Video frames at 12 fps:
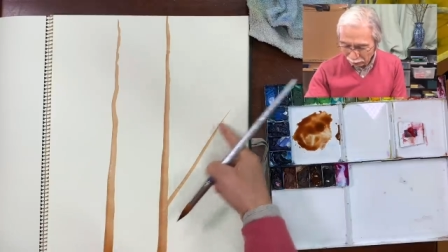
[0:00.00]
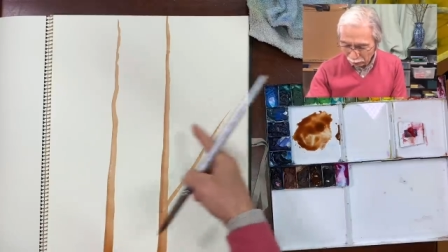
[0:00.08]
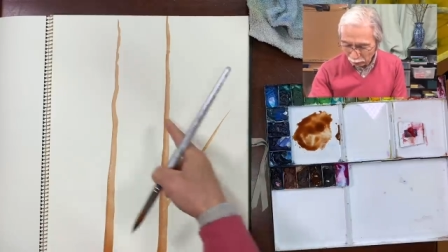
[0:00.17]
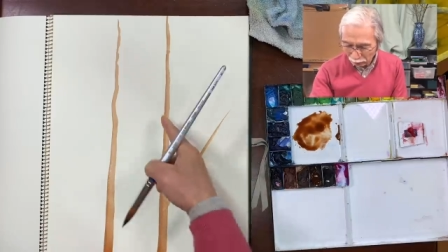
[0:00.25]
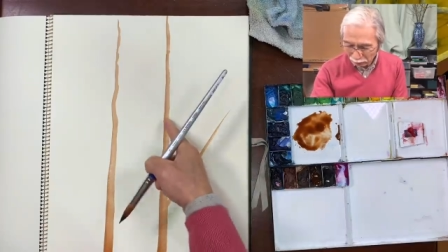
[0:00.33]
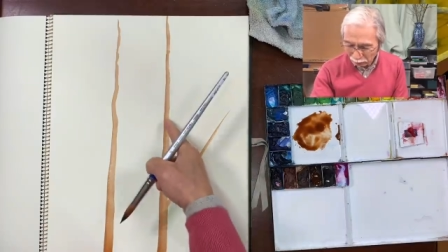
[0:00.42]
しか
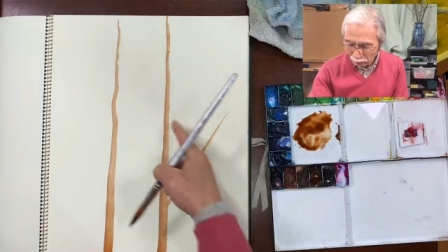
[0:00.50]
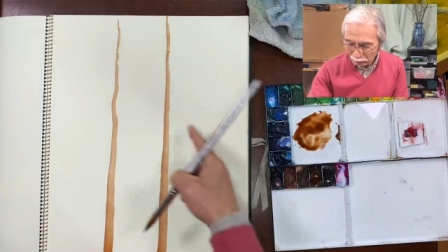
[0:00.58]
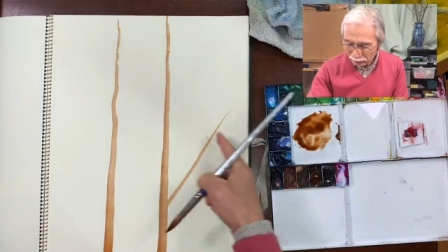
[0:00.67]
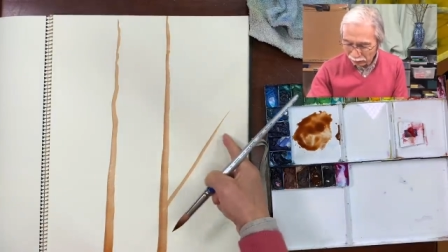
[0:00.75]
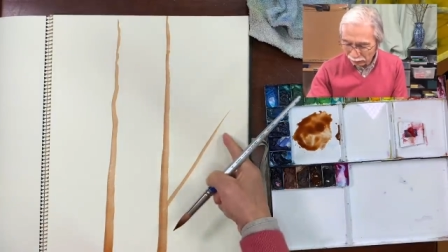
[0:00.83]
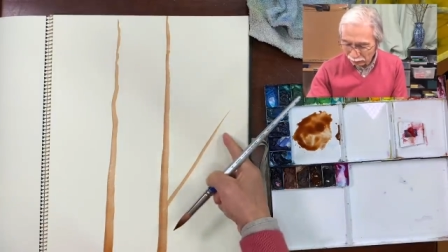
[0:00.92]
もこれよりも、
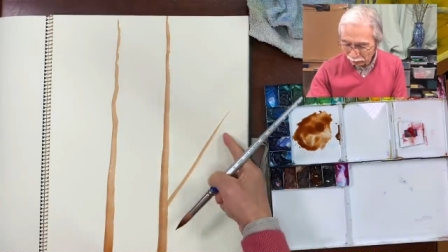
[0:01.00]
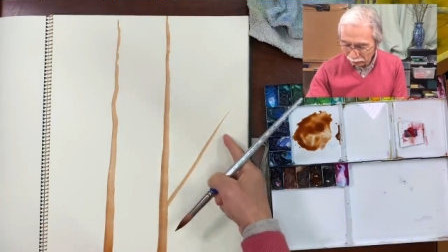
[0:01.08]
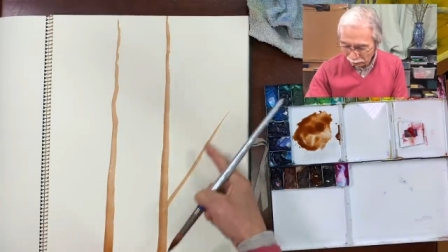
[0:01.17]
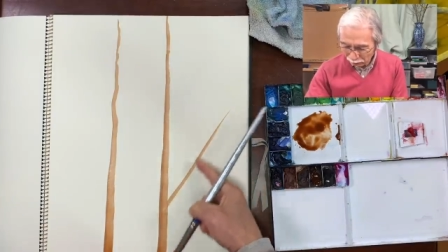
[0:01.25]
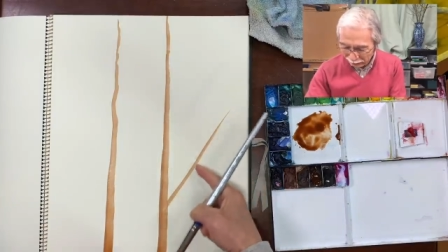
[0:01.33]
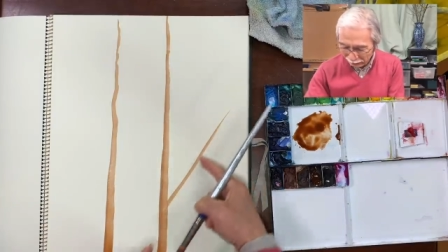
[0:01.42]
これ
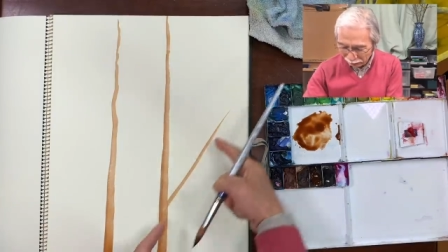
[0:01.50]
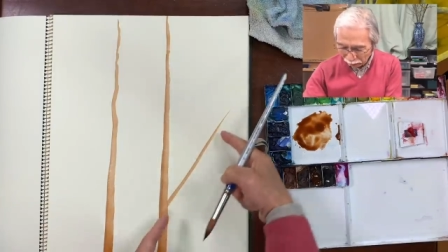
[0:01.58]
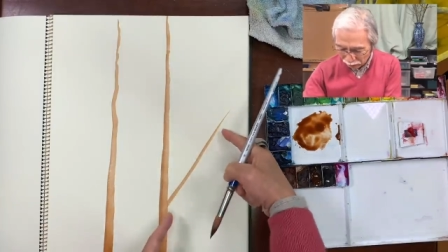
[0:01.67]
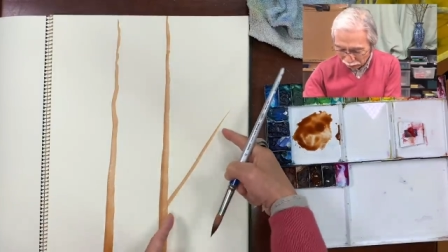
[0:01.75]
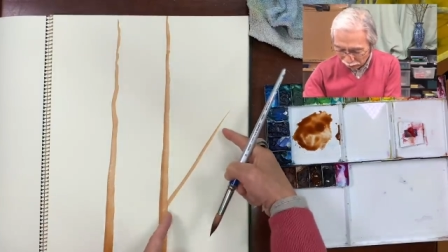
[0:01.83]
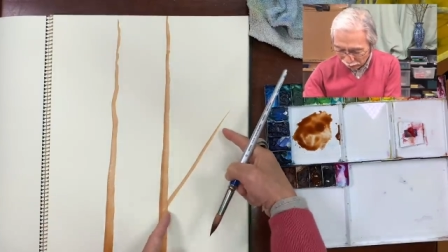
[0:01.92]
よりも全体
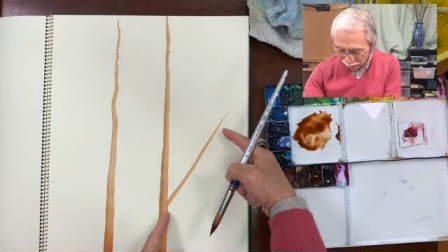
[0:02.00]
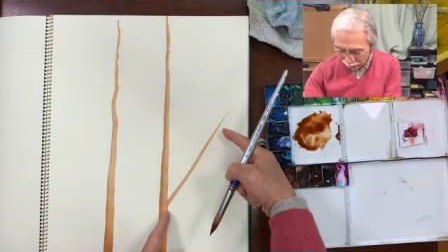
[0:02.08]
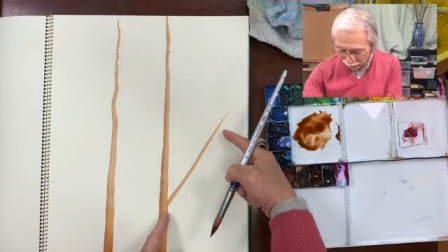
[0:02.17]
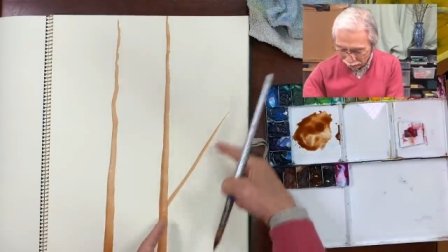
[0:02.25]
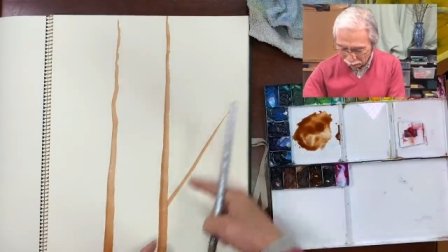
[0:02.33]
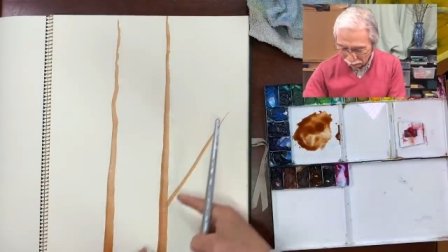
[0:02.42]
細いん
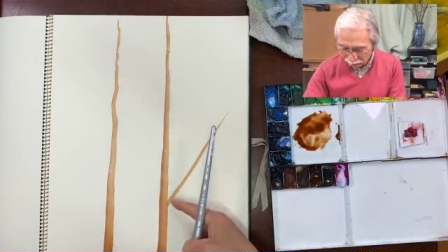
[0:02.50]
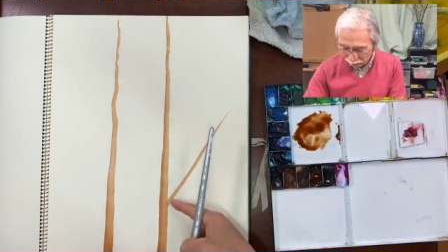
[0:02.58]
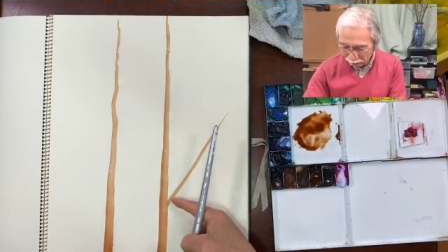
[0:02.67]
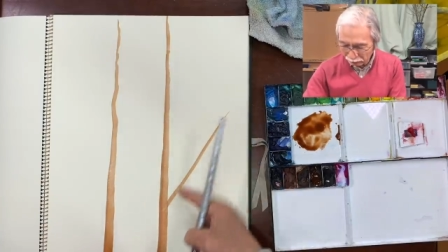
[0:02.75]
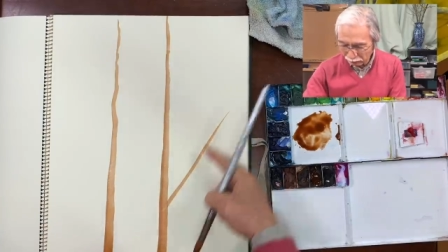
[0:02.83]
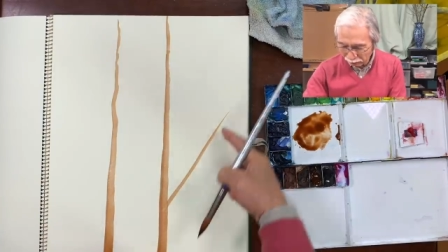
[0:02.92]
だけど
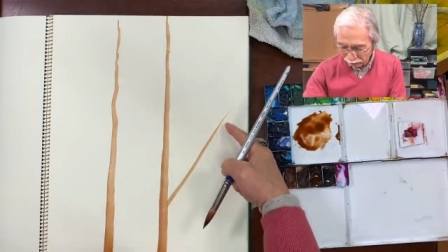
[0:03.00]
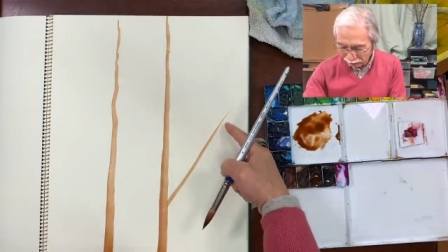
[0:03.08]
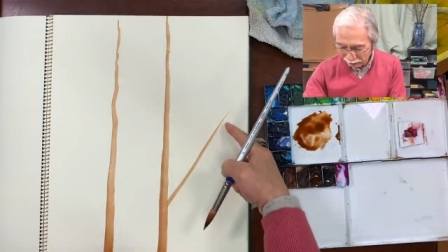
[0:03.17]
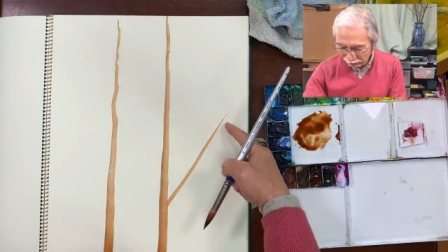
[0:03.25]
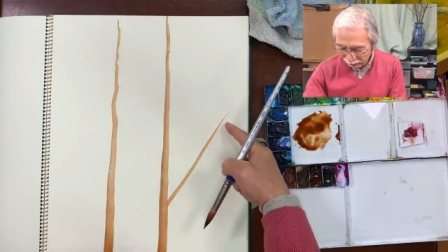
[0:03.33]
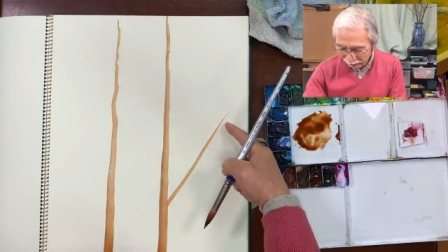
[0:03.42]
太く細
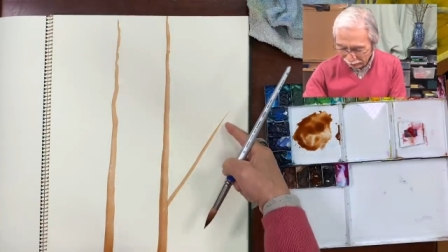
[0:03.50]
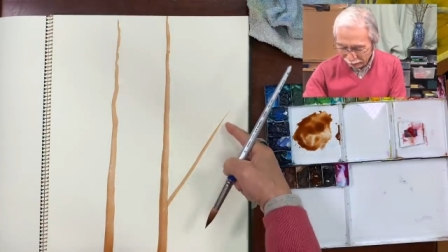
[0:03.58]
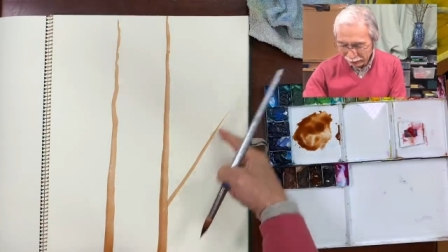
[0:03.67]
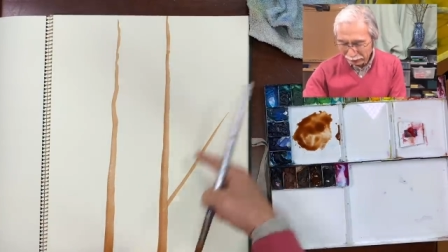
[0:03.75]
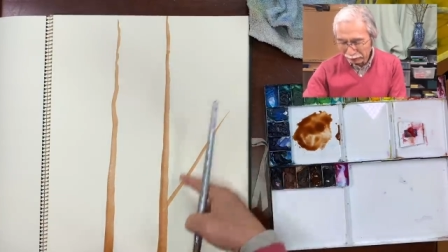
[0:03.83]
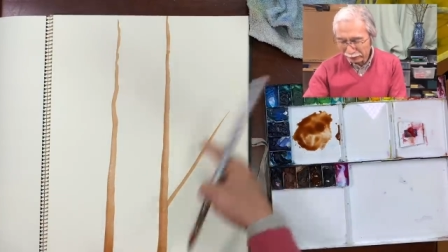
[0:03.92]
くですね。
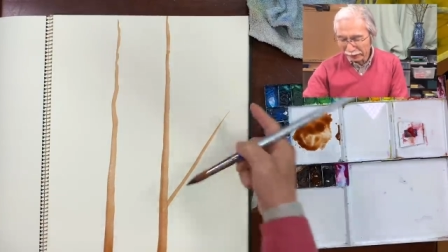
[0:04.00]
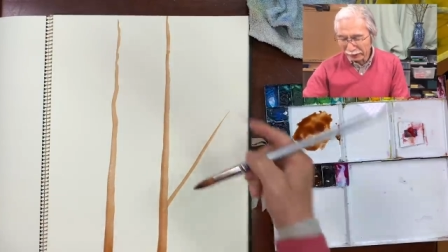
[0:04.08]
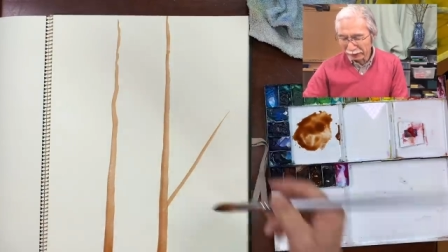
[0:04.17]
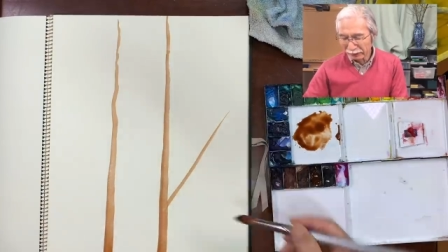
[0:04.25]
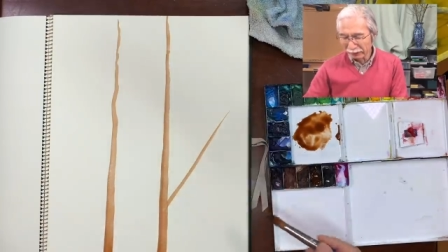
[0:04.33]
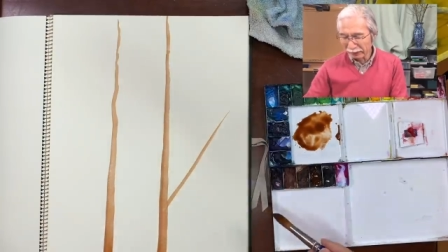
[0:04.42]
こうやって
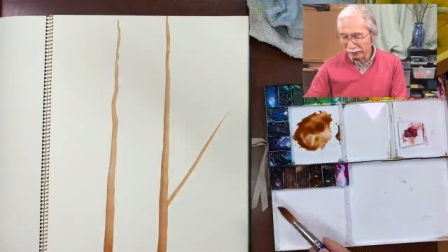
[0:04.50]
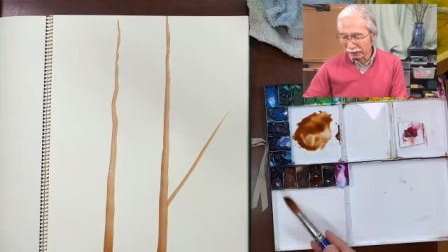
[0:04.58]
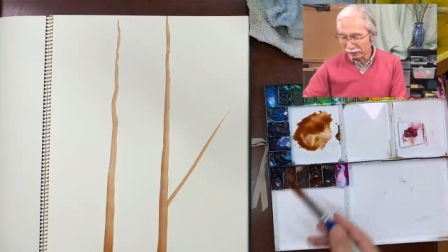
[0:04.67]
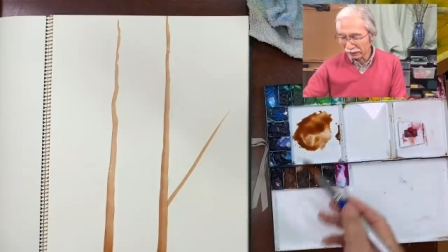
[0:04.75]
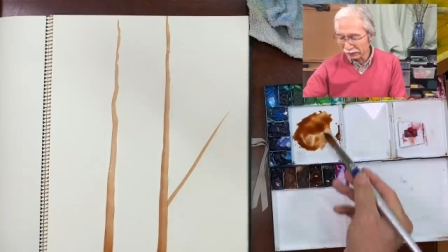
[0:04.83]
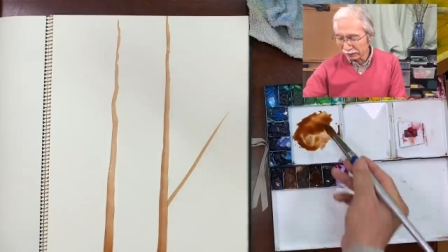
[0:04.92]
枝のように描
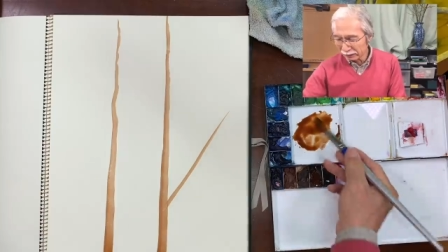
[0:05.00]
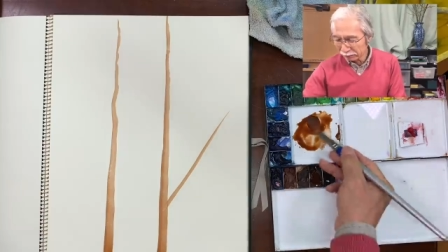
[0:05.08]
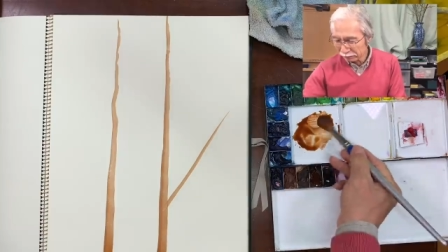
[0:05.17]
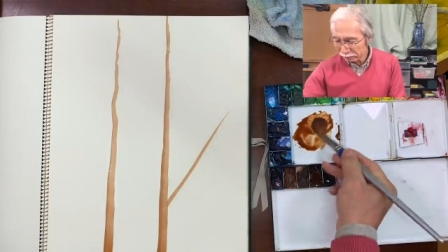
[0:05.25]
けます。